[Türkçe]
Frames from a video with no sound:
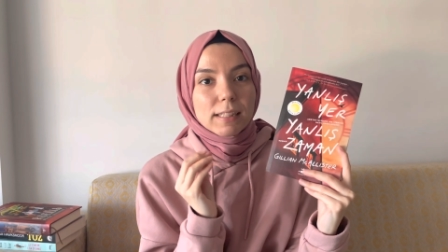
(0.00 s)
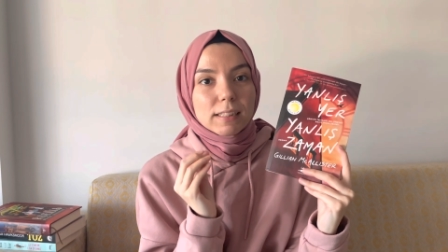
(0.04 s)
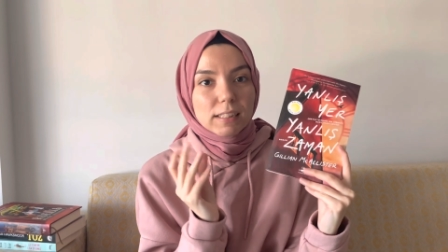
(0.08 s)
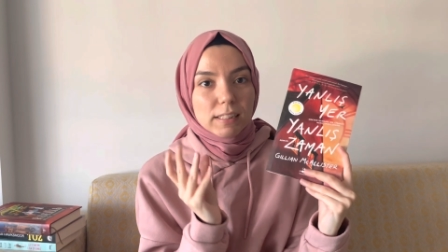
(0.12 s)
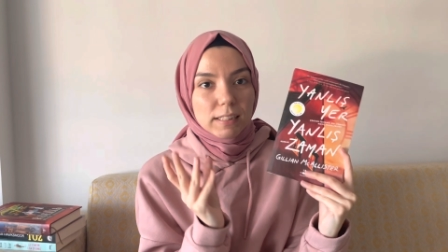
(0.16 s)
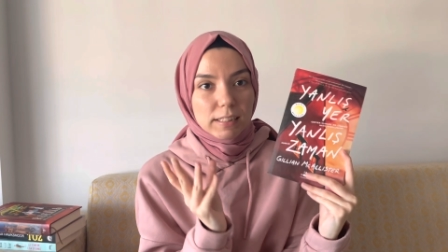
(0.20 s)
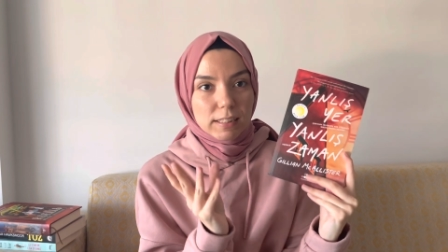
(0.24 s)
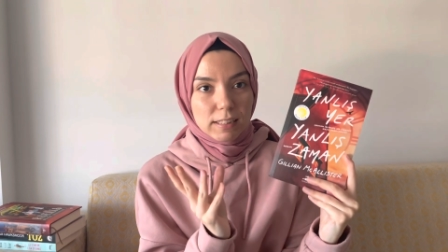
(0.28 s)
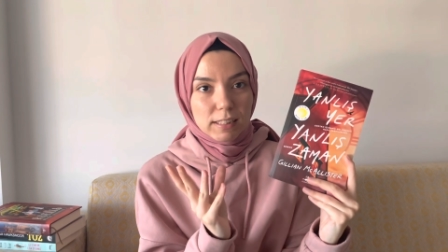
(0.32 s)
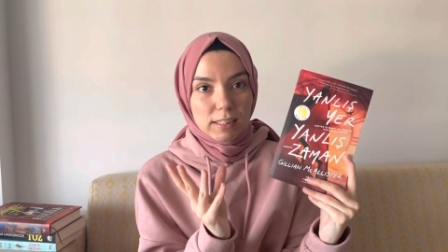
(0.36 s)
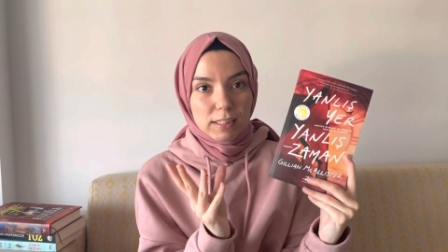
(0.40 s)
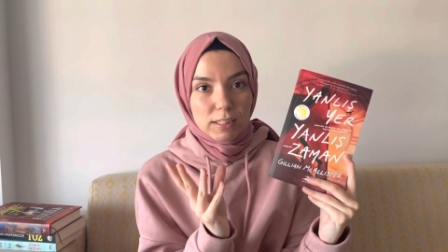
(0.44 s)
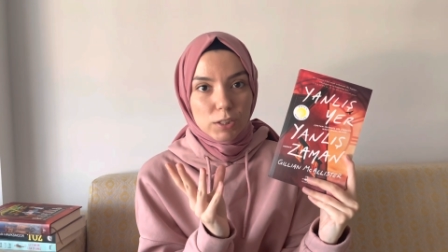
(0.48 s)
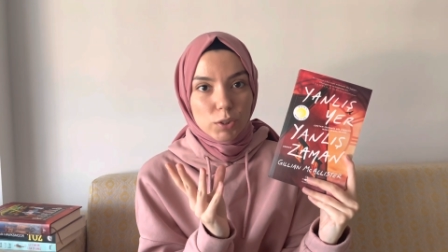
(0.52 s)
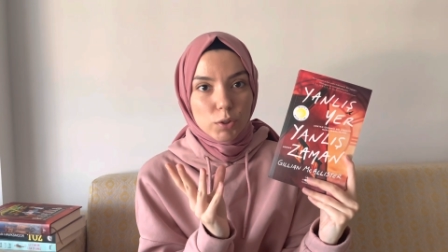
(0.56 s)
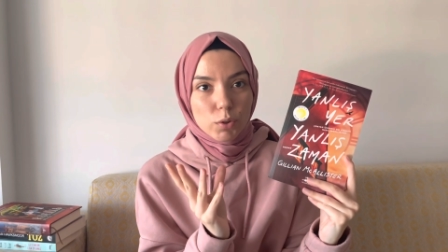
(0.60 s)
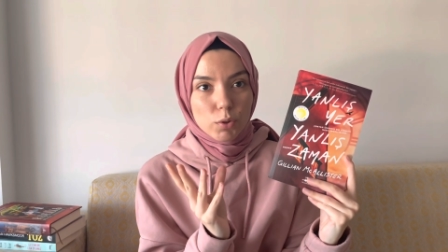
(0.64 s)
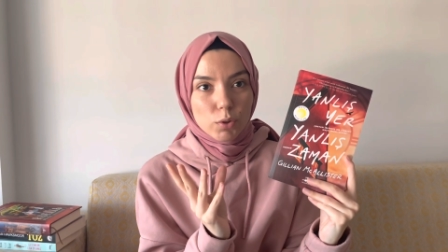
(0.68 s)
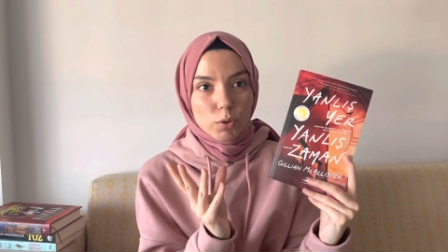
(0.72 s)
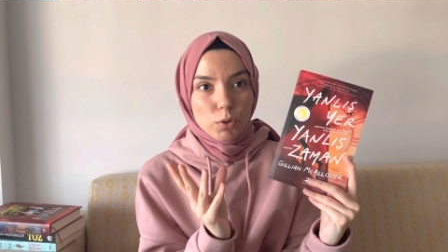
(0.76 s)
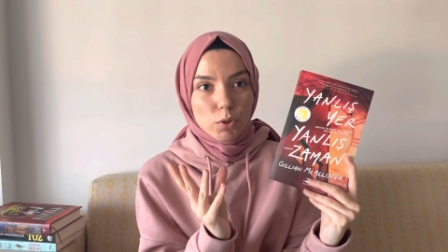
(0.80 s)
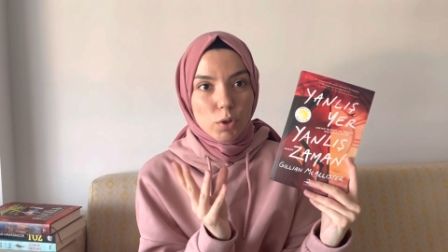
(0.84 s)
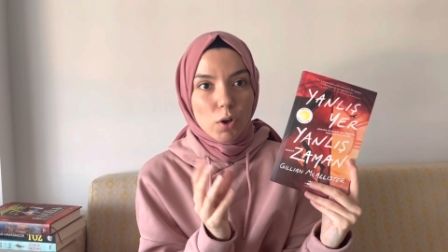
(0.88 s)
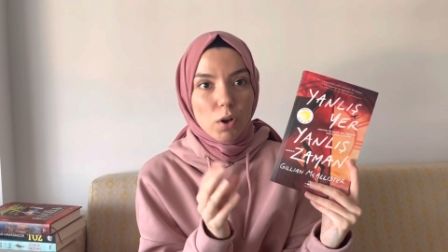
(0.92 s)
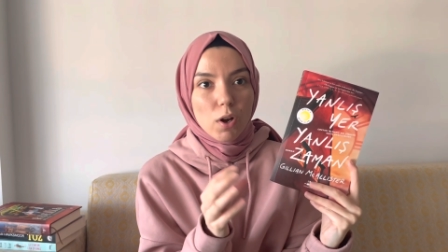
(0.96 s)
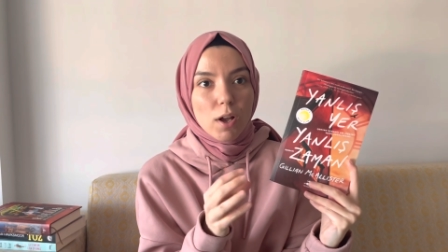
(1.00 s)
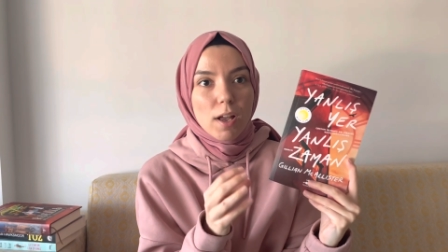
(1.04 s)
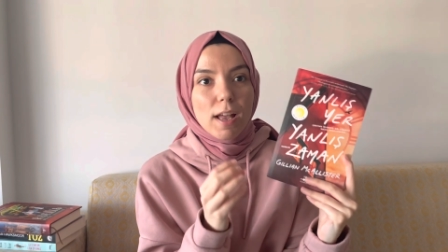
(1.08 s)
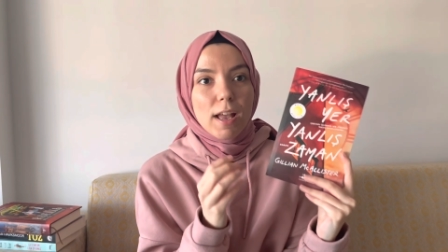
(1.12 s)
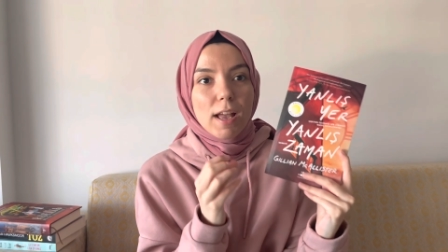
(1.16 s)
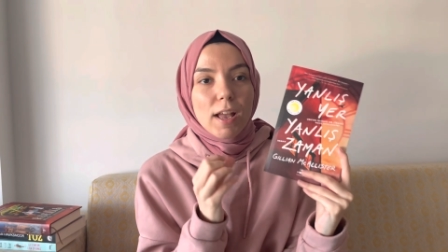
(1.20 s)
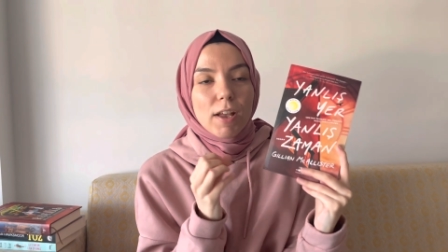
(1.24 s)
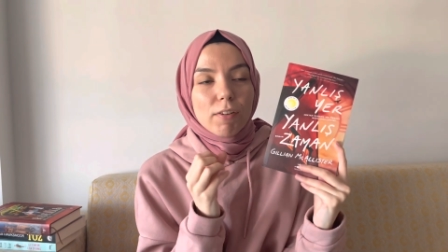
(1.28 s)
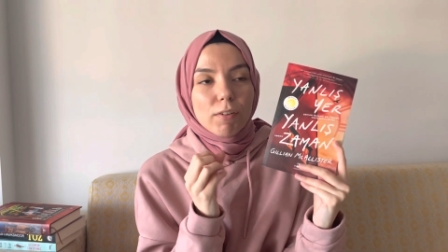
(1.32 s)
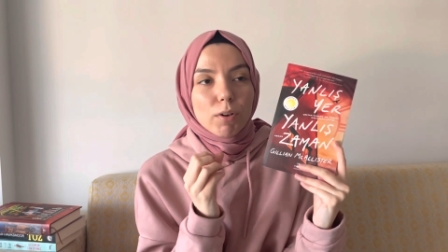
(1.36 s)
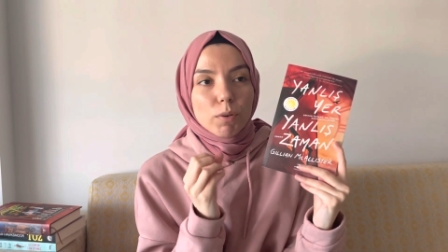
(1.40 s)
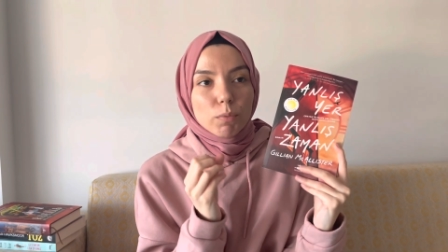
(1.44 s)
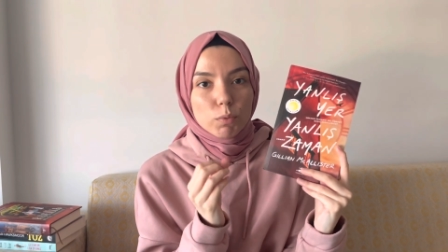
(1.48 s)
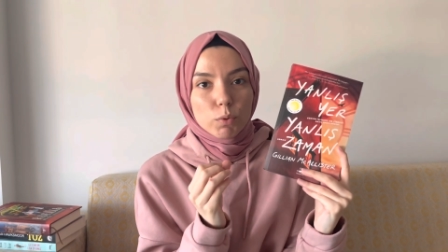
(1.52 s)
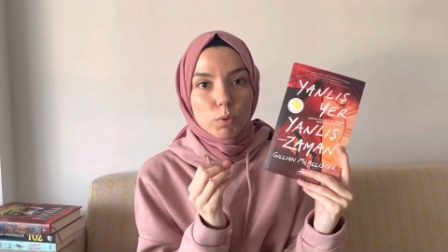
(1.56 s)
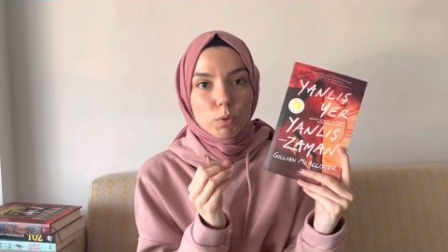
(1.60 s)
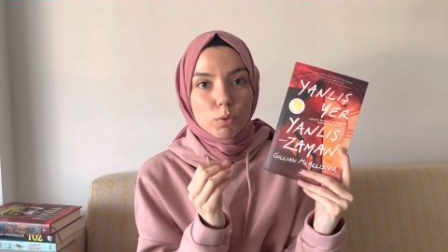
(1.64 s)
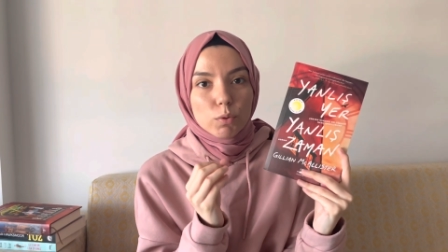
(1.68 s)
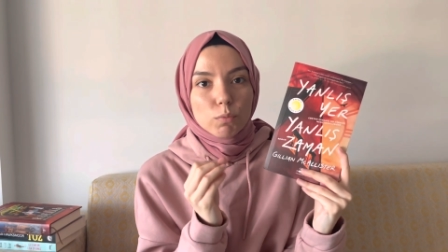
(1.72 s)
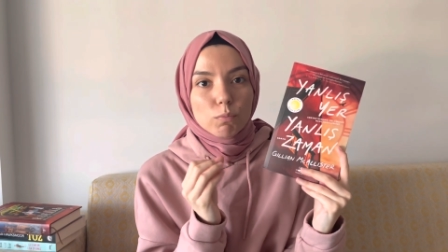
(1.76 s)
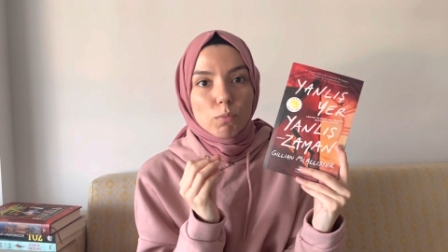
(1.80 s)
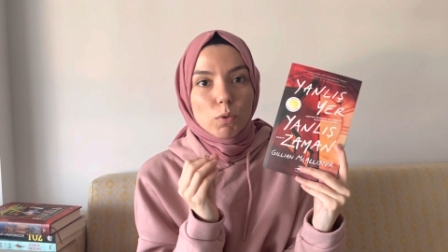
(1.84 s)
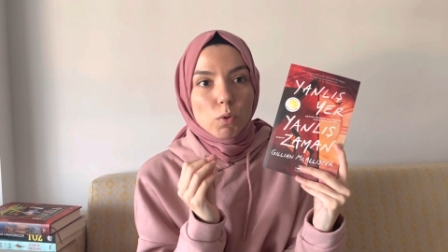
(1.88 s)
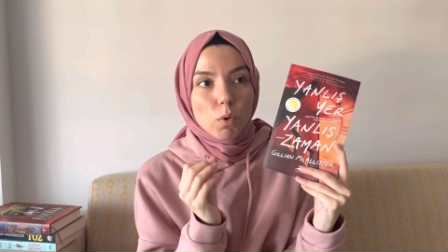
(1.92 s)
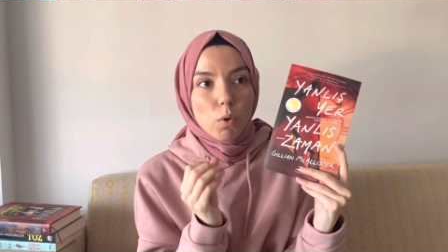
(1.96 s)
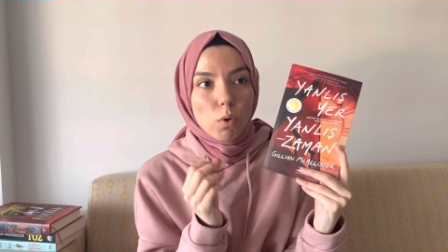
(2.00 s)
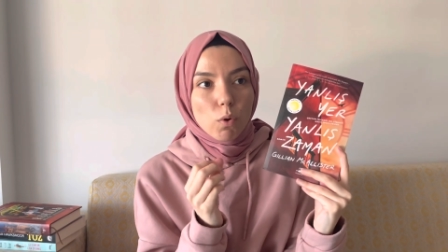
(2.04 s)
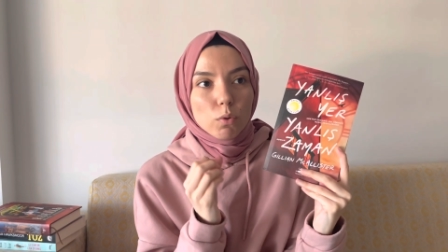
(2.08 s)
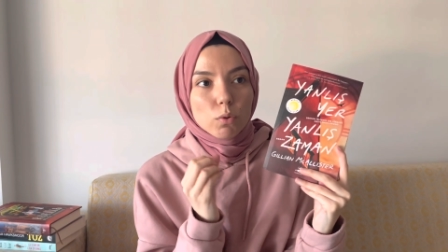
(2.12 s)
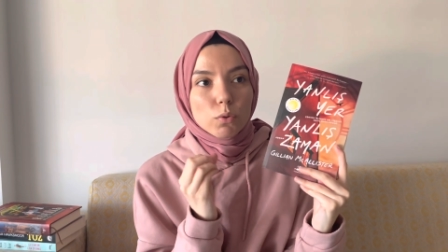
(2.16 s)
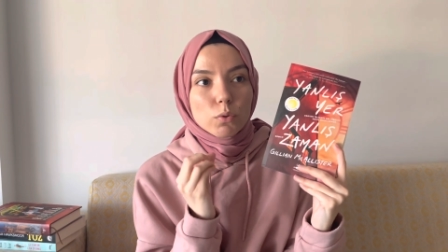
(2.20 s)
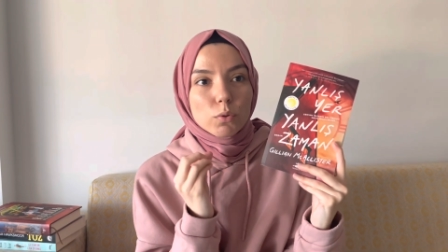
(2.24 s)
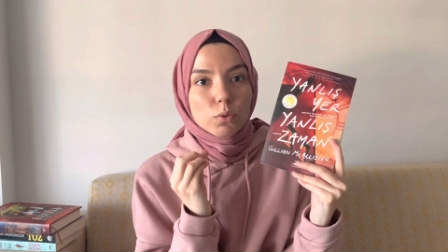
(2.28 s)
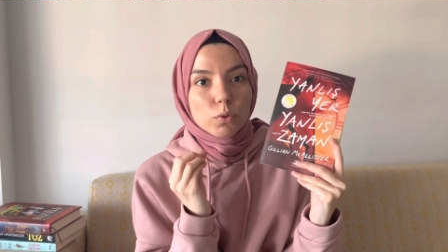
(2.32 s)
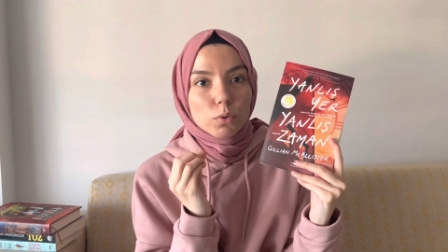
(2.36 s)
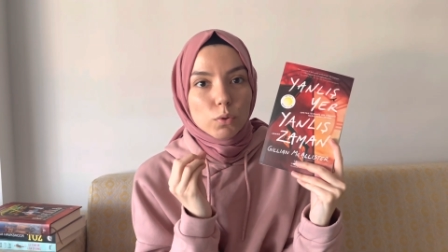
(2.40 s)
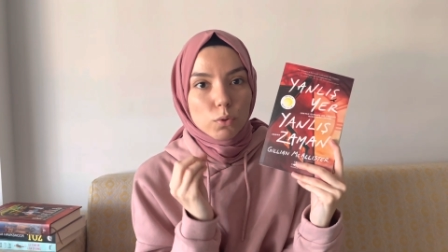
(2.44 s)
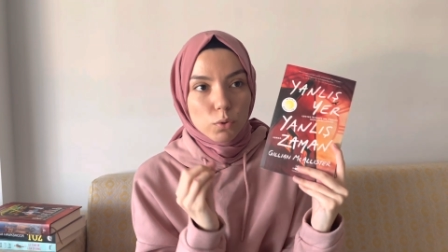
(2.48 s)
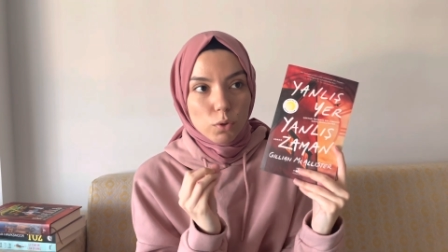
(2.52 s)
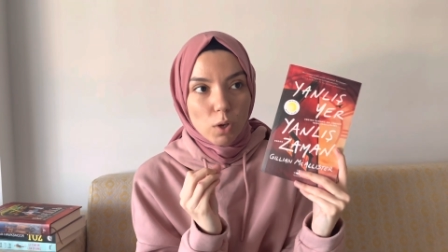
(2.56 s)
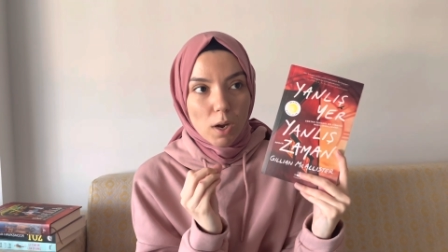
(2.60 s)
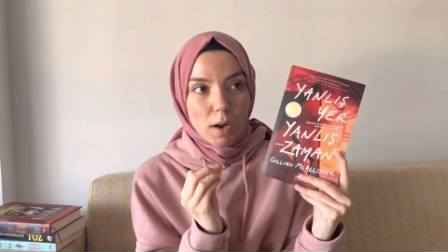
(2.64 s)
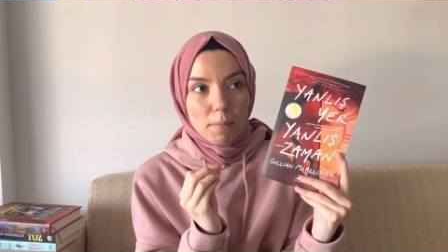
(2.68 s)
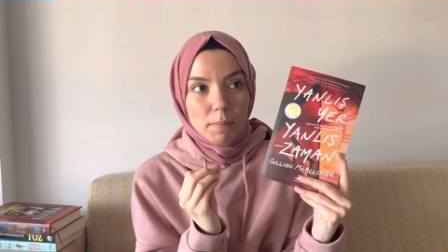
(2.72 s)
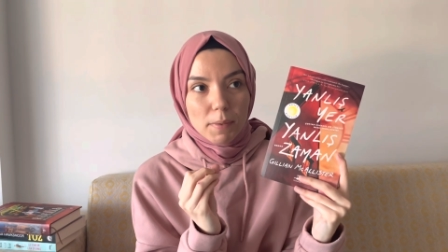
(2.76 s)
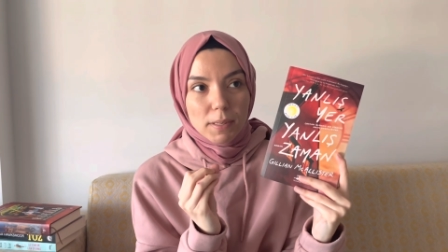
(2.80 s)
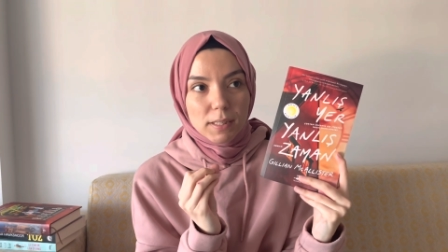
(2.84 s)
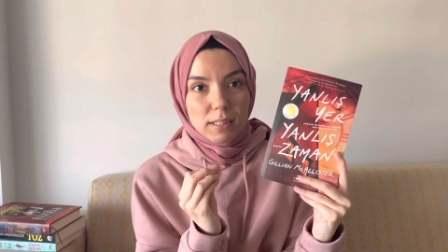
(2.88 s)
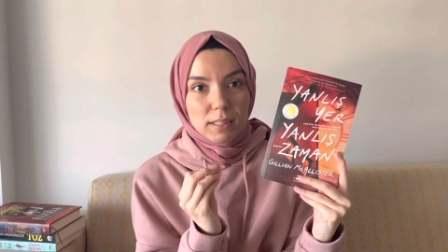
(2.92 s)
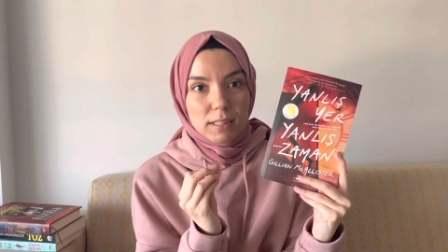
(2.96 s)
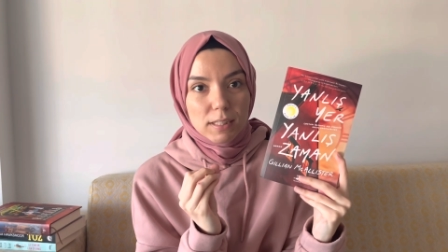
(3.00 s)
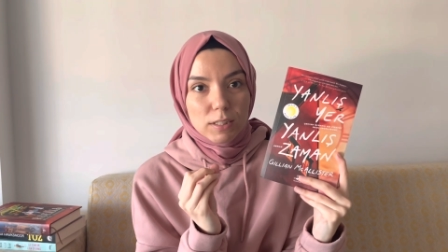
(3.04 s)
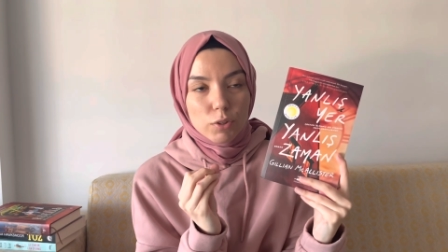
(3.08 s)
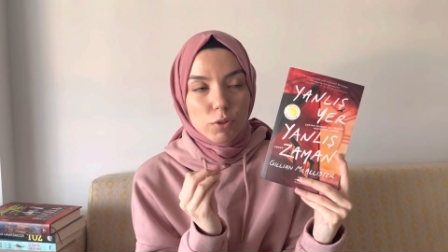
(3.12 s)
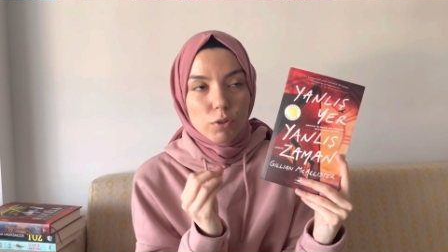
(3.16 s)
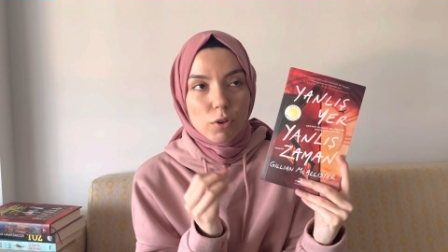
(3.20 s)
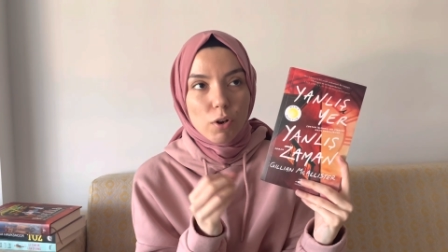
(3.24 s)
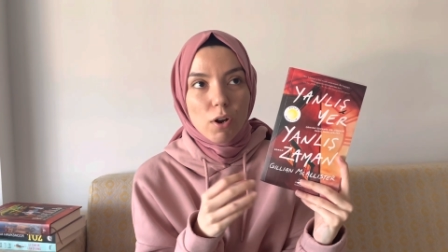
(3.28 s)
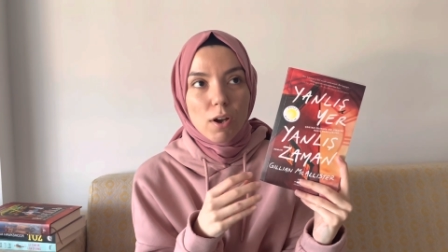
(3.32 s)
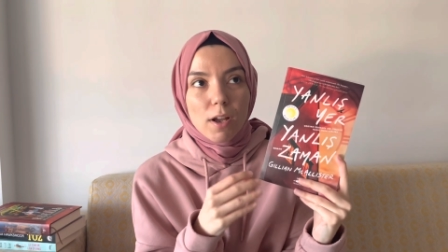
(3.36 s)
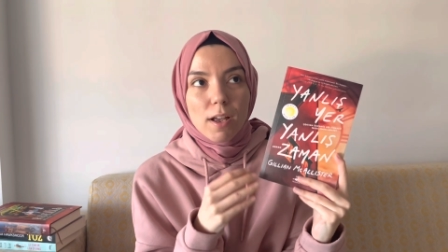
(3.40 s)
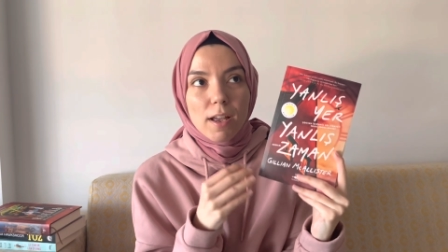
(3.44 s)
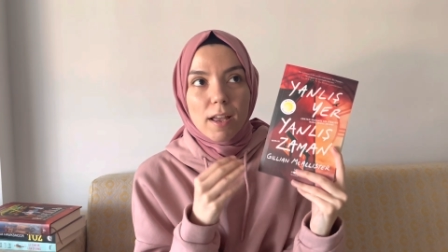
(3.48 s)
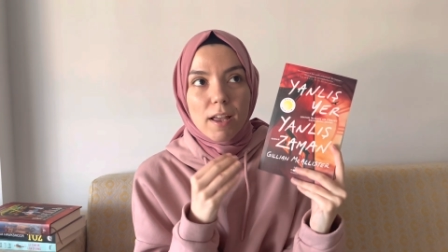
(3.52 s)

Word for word: işlediğini görüyor ve bu durumun oğlunu kurtarmak istiyor